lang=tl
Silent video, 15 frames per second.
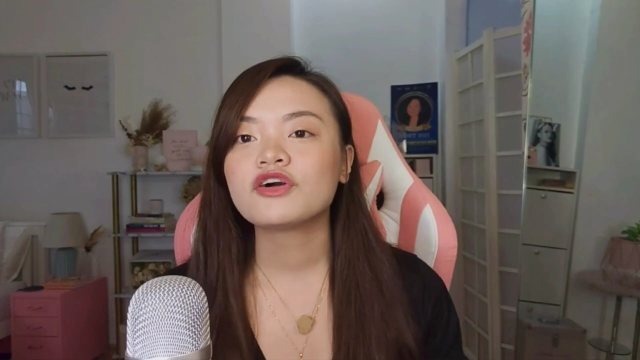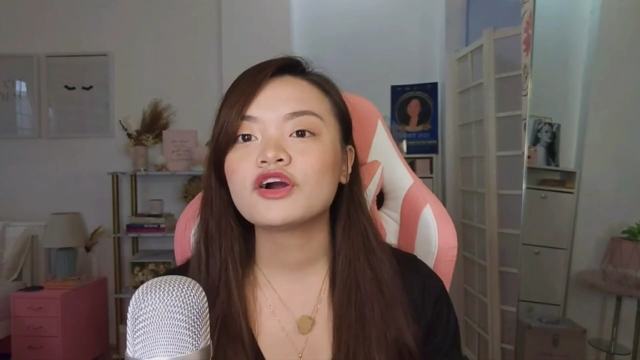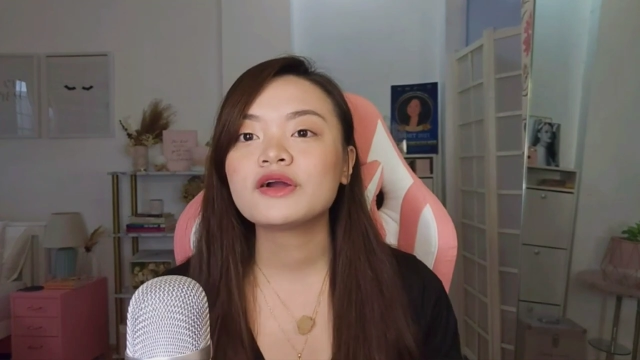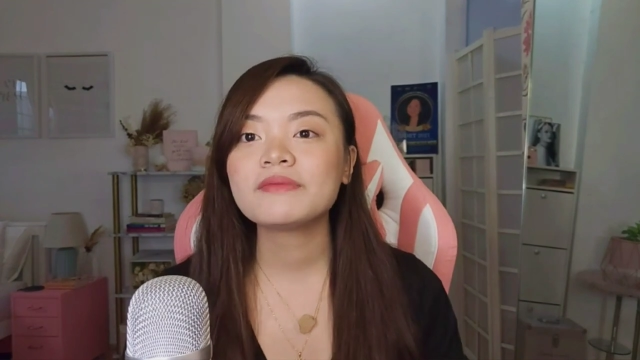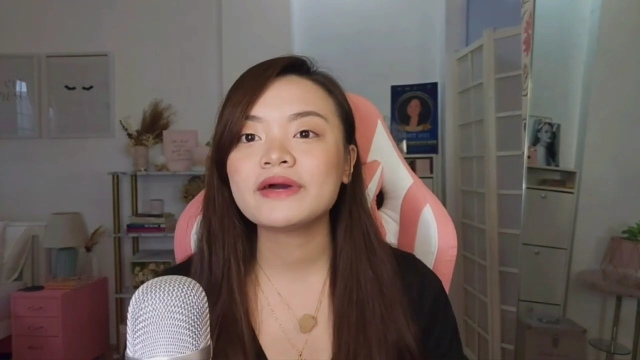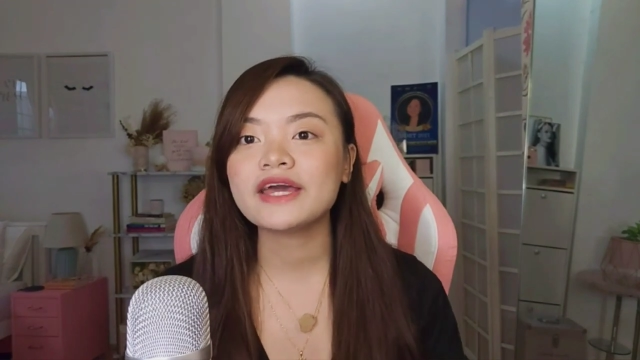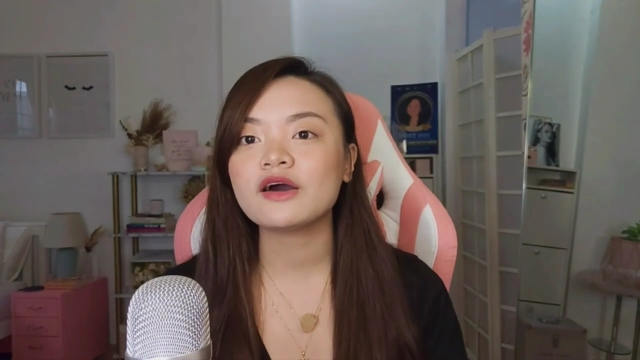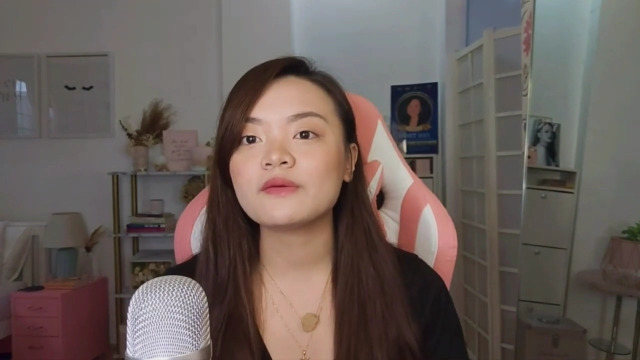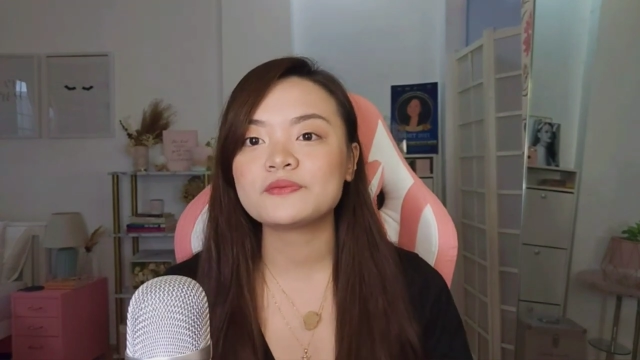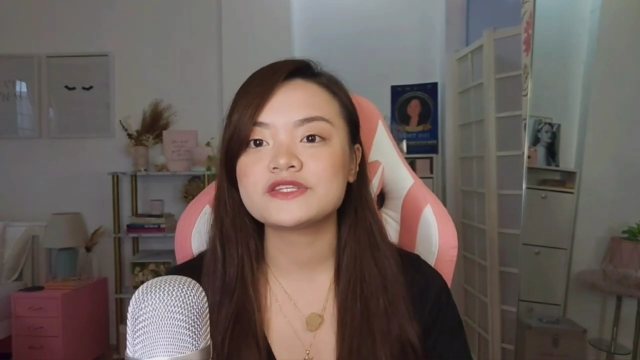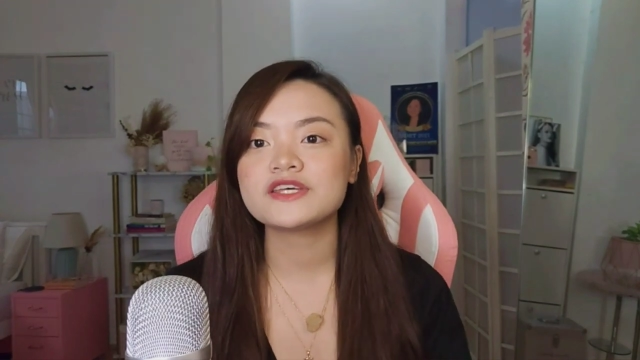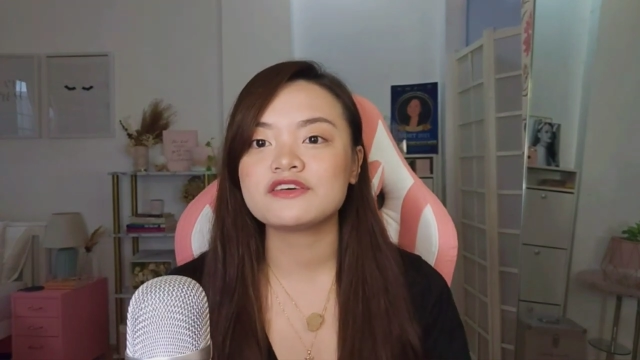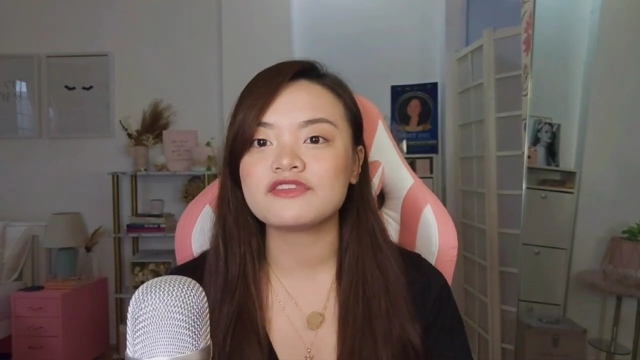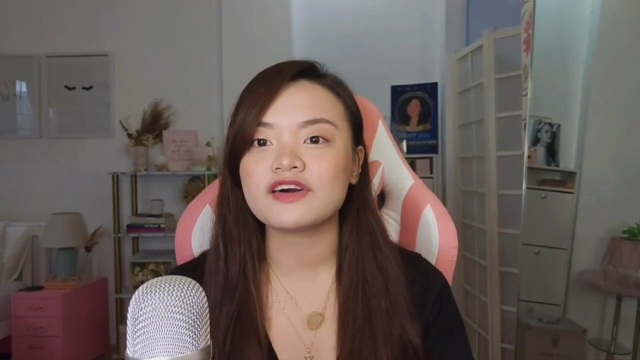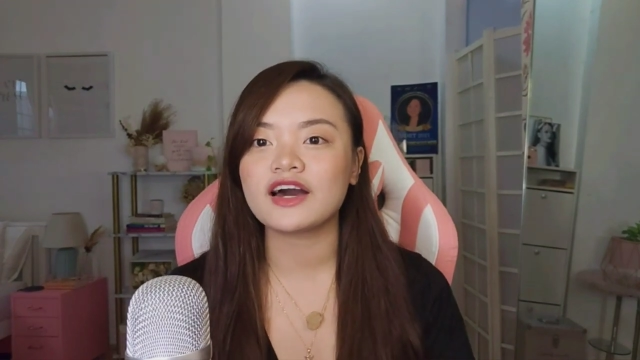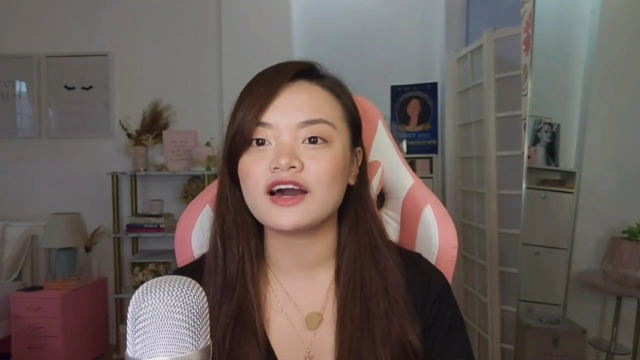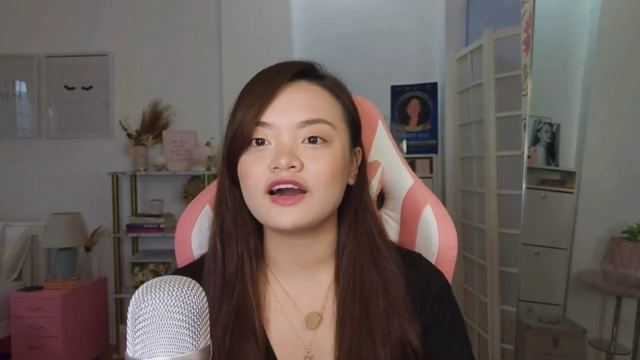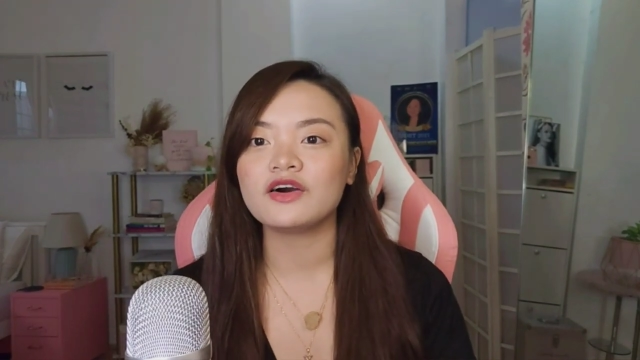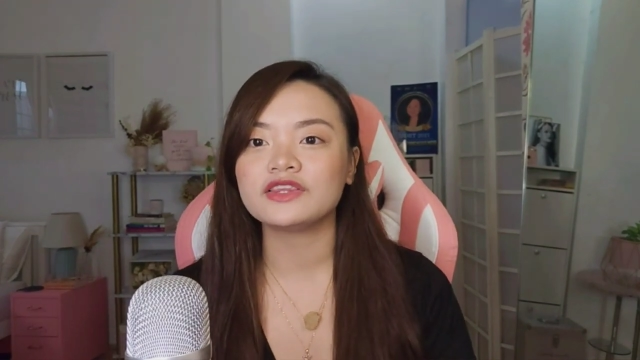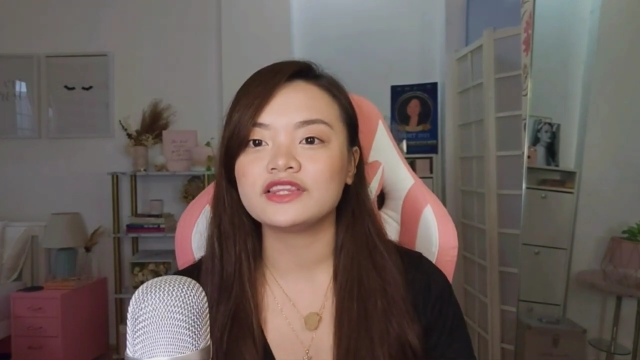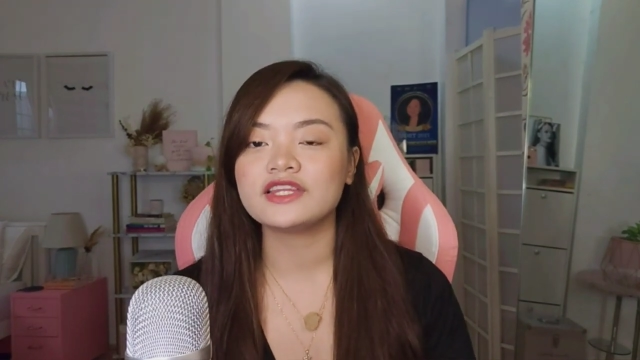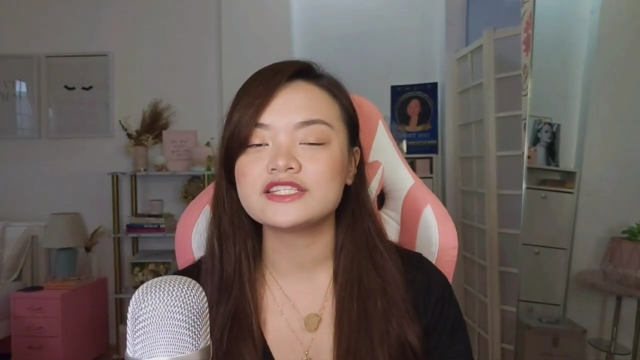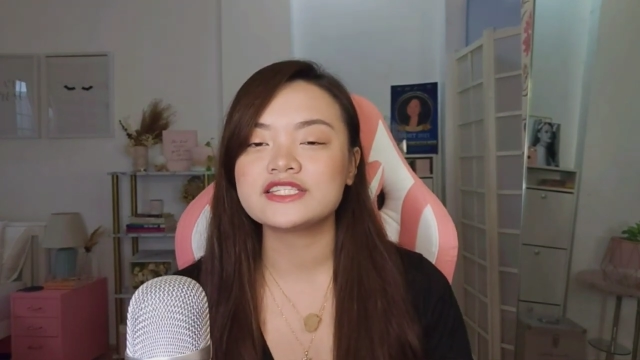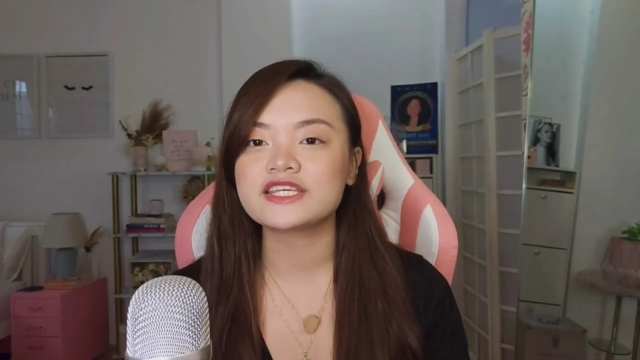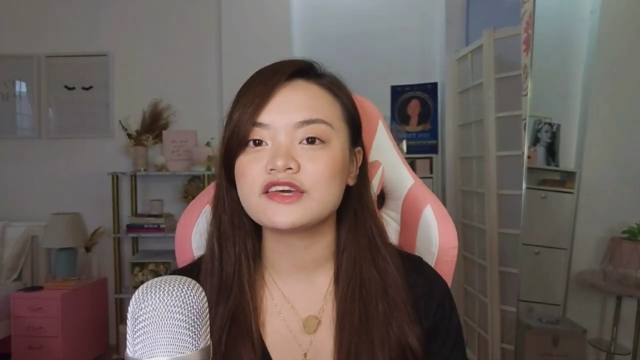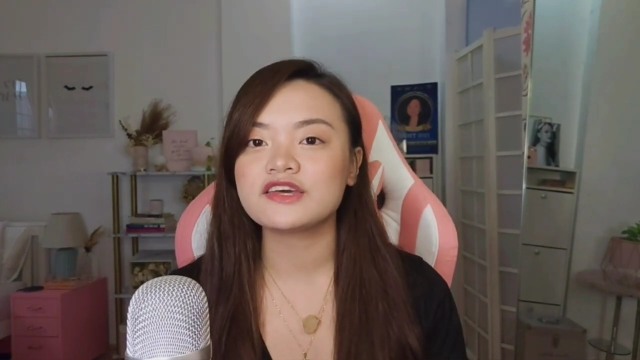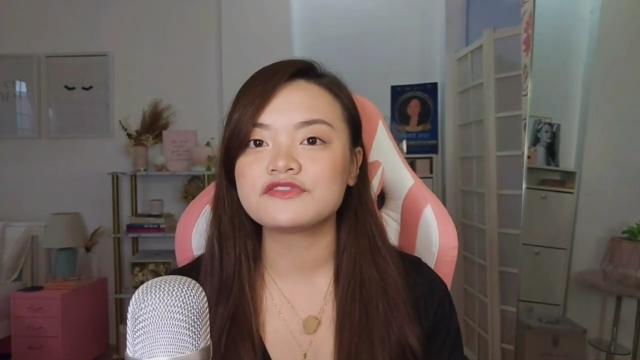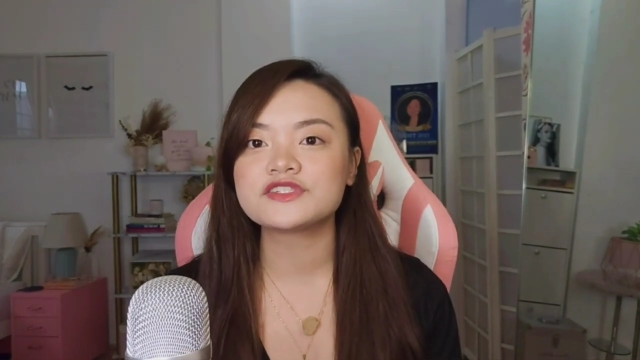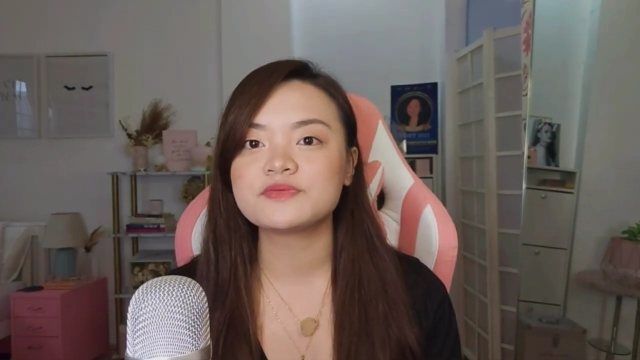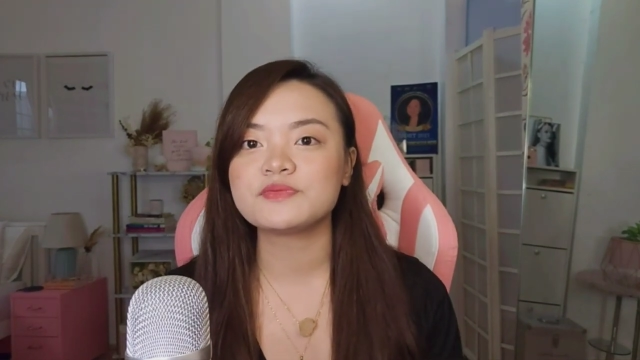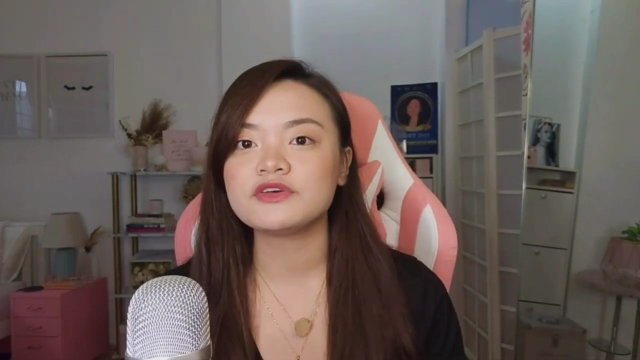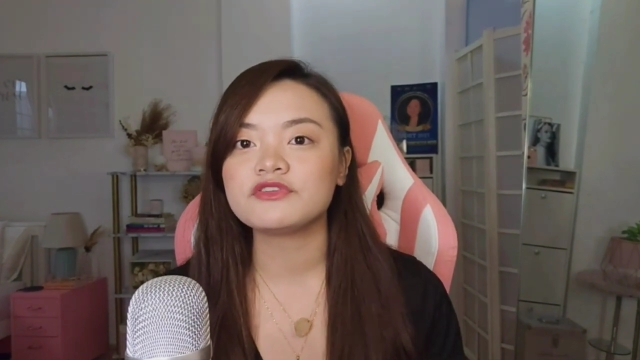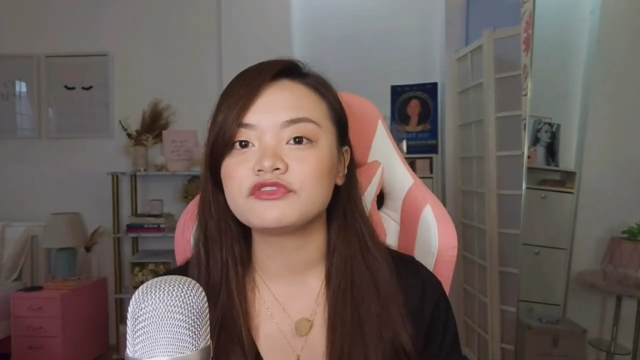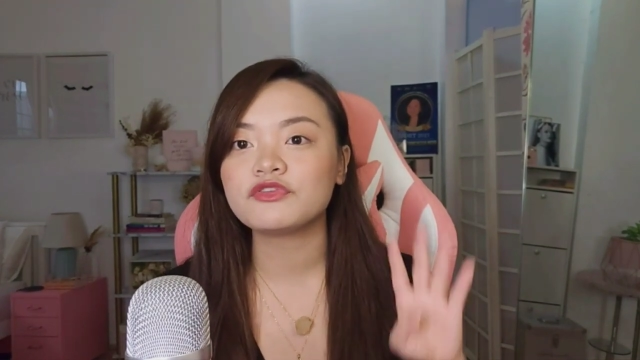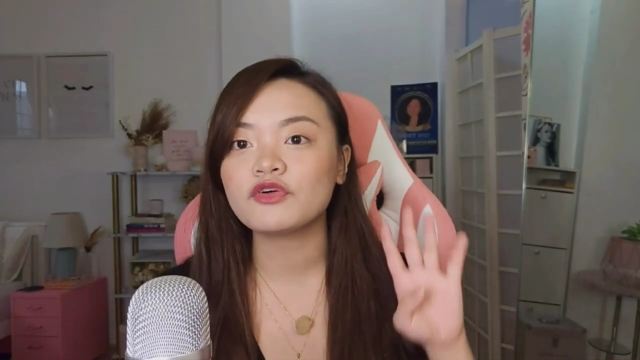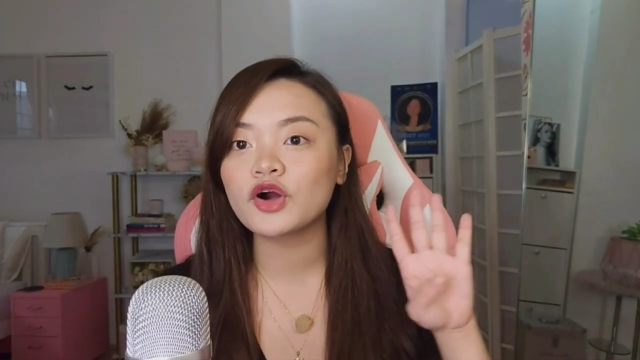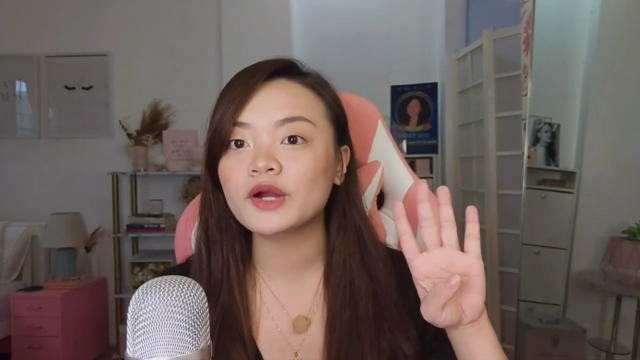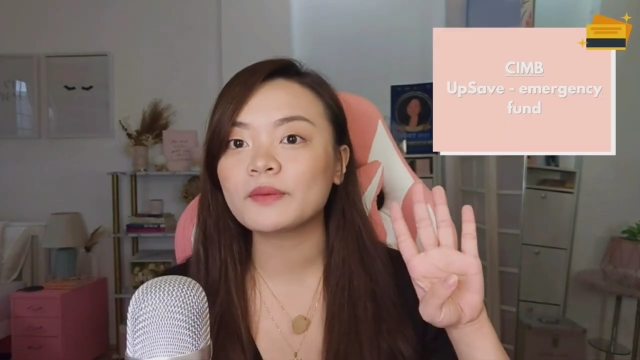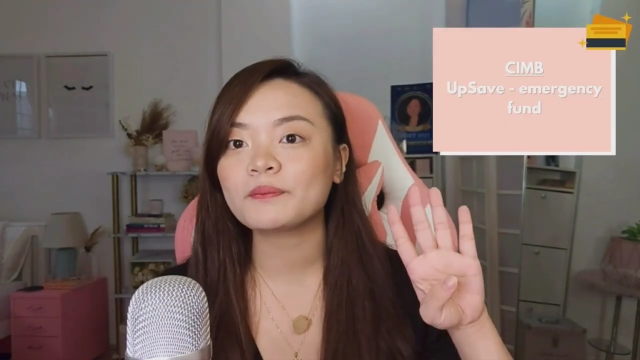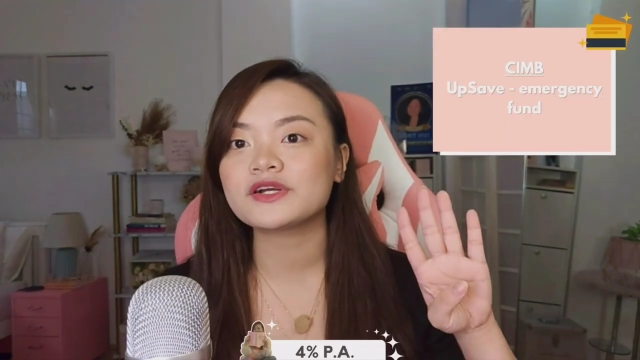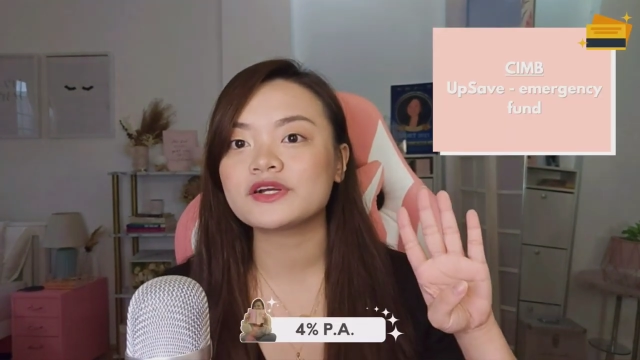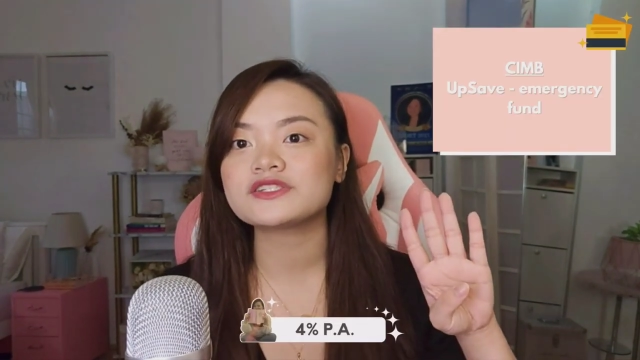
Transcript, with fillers: For my UpSave account, this gives me 4%